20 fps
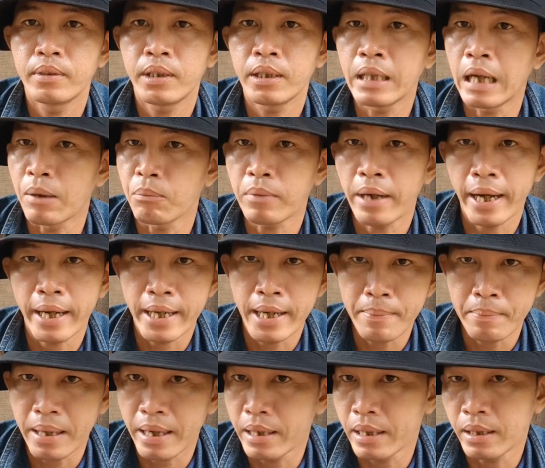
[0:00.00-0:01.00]
chứ không ai
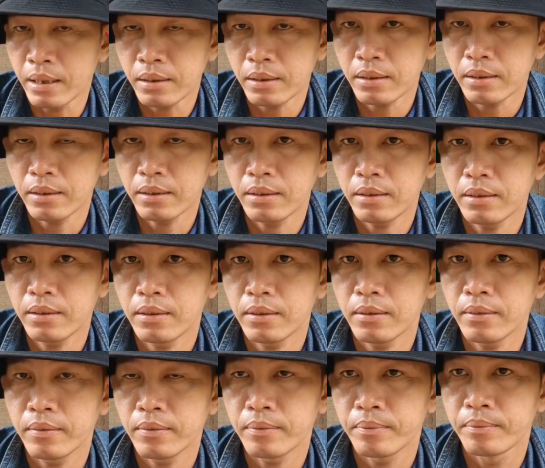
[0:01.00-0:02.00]
ép ai hết
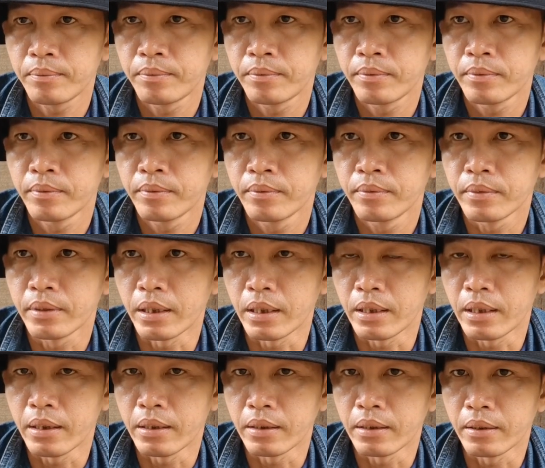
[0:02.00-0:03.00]

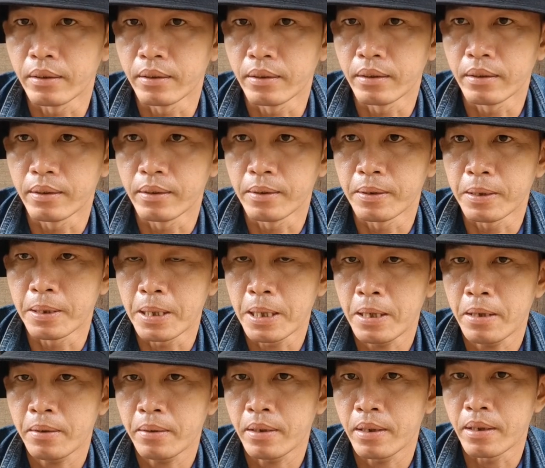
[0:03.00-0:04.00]
thì ờ,
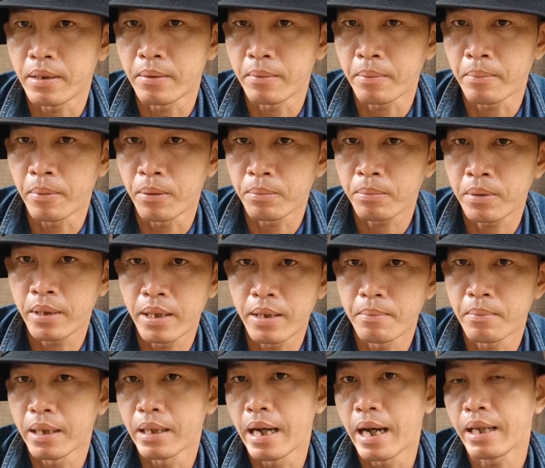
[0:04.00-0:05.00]
đó thì một khi
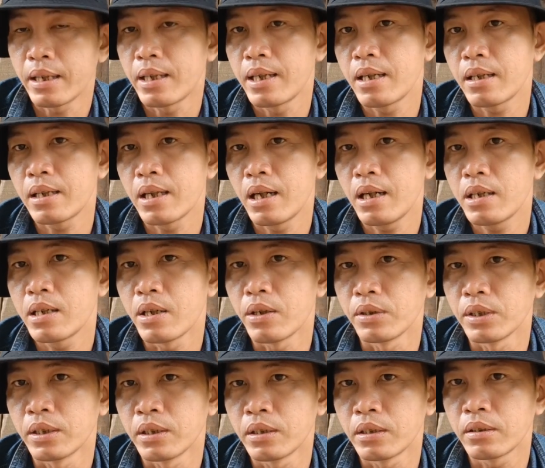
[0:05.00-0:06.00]
mà đã tiến tới
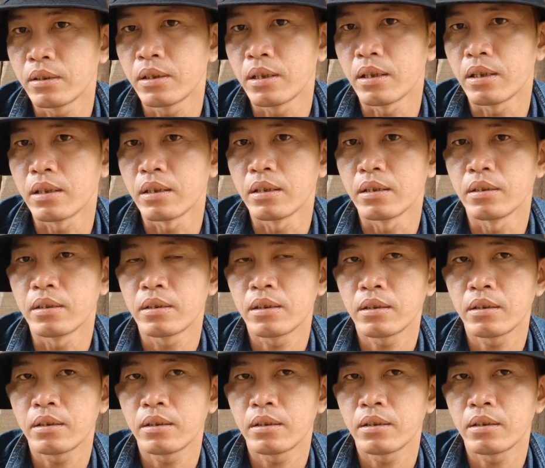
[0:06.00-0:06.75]
rồi thì